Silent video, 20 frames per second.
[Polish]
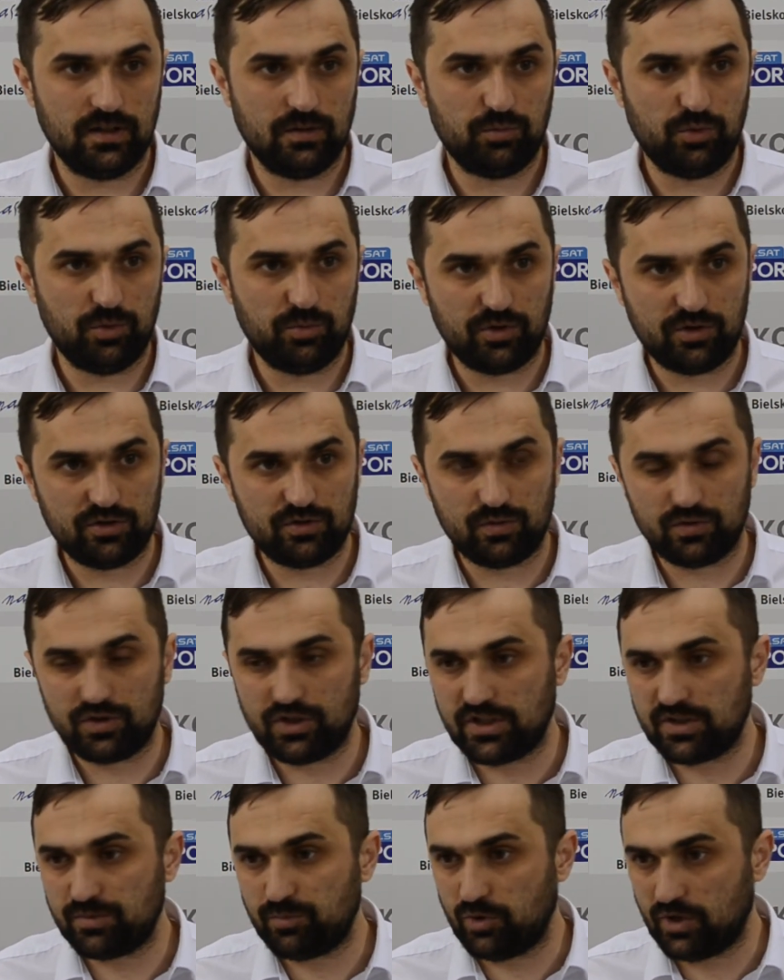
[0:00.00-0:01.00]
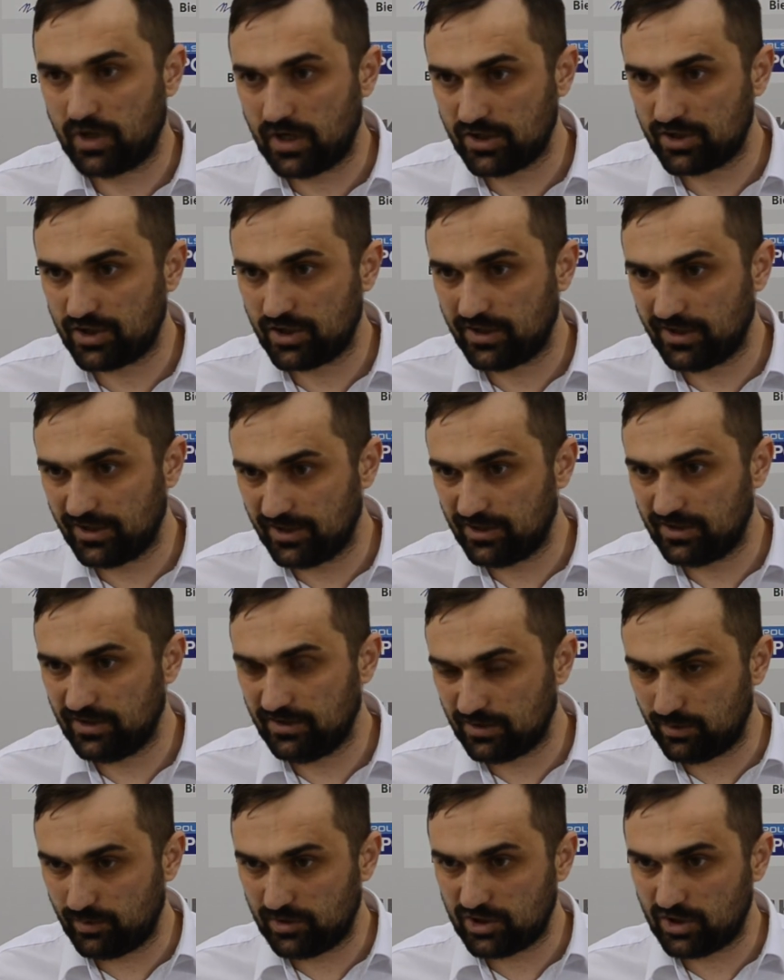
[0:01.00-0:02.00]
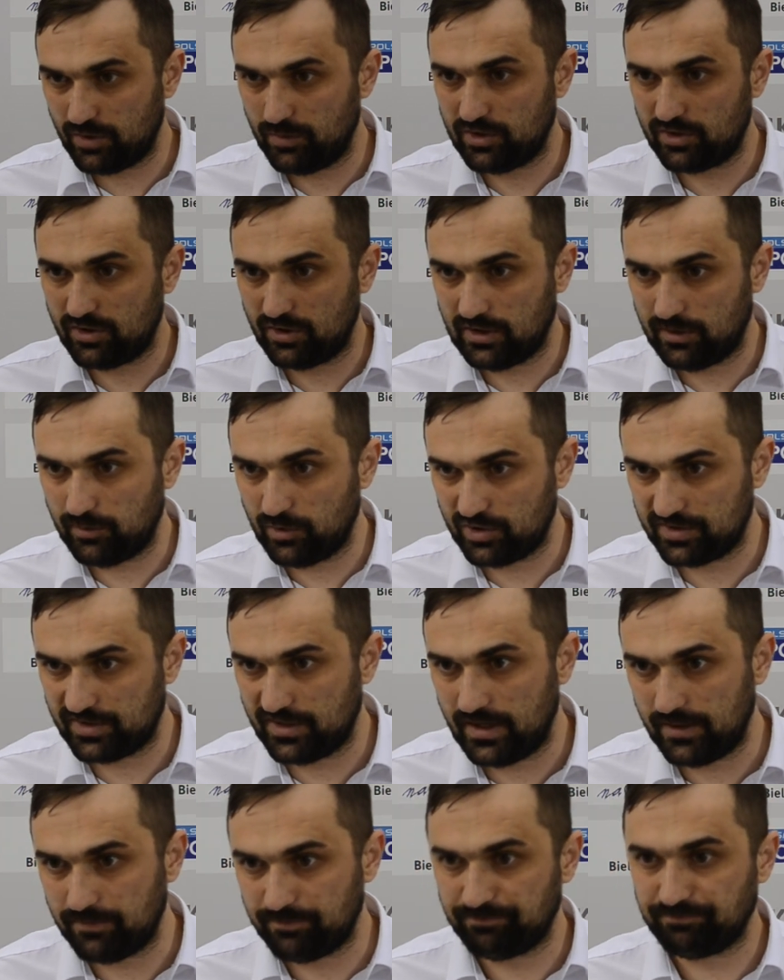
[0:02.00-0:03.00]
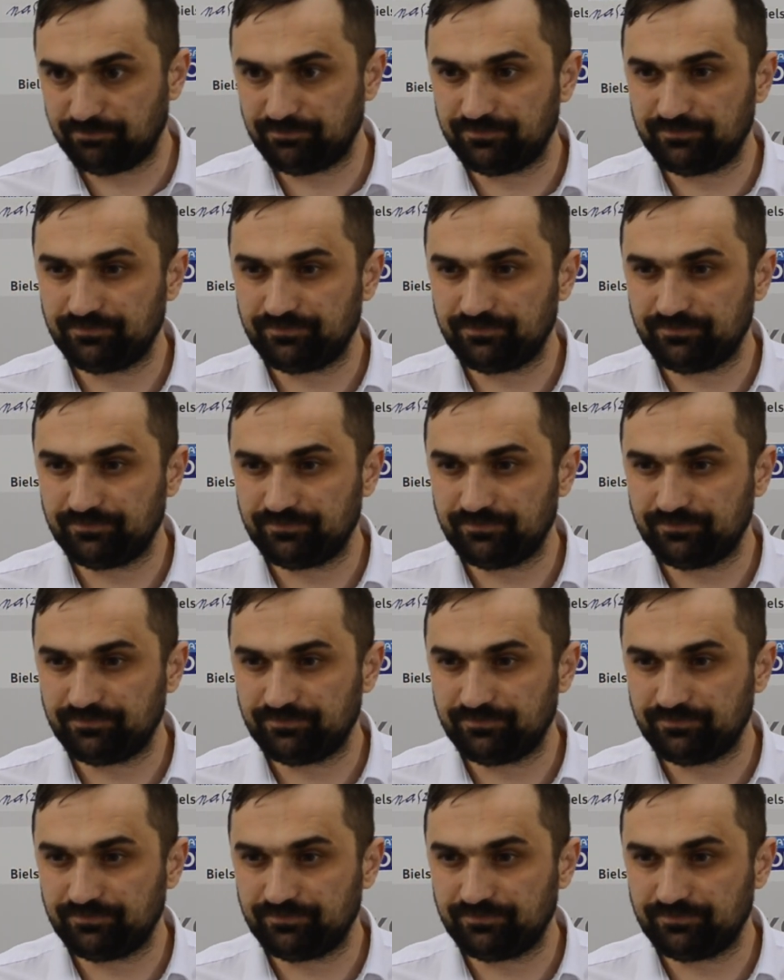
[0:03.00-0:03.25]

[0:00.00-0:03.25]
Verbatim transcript: po prostu czas pokaże i zobaczymy, co nam los da.